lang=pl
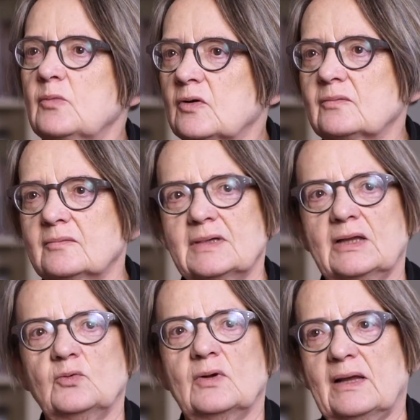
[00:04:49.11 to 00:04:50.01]
bo
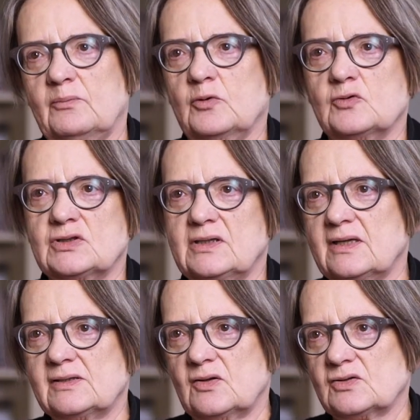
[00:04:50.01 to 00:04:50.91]
natura próżni
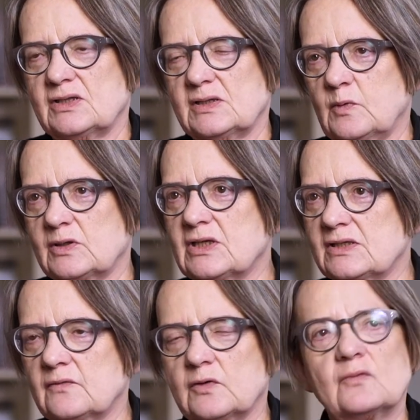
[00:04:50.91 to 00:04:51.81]
nie znosi i
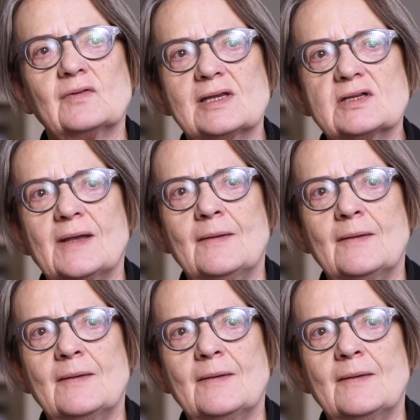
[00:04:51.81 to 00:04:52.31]
społeczeństwo również,